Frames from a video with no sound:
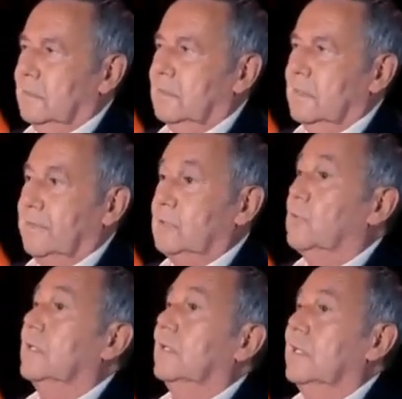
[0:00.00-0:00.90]
Veto
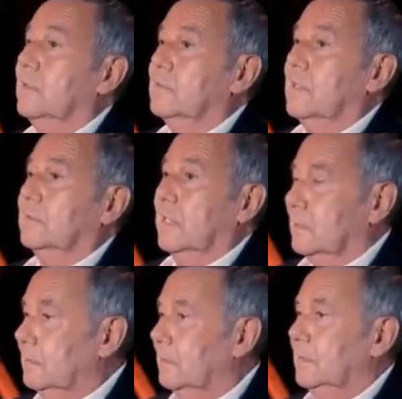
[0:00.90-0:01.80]
eingelegt und gesagt,
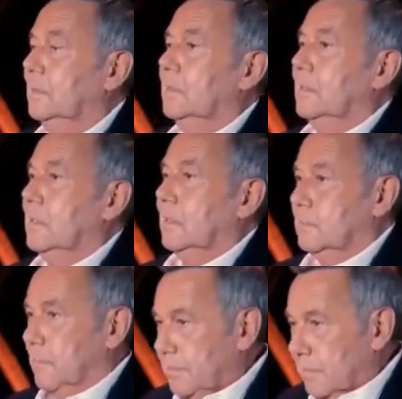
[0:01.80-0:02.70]
nein, ich
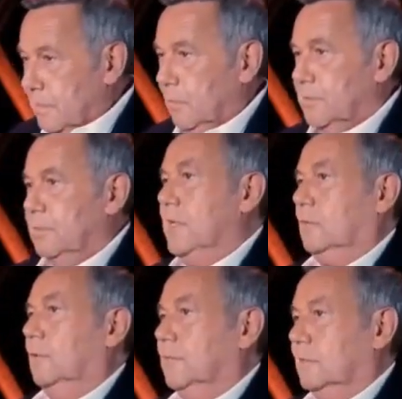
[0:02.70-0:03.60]
möchte, dass der Junge zu mir
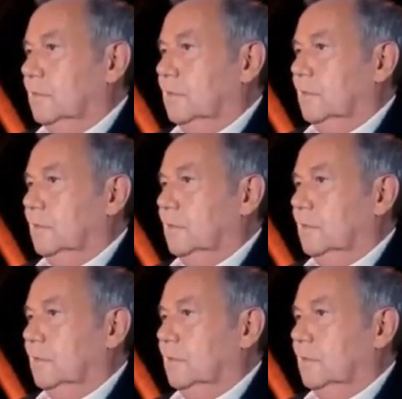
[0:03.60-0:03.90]
kommt.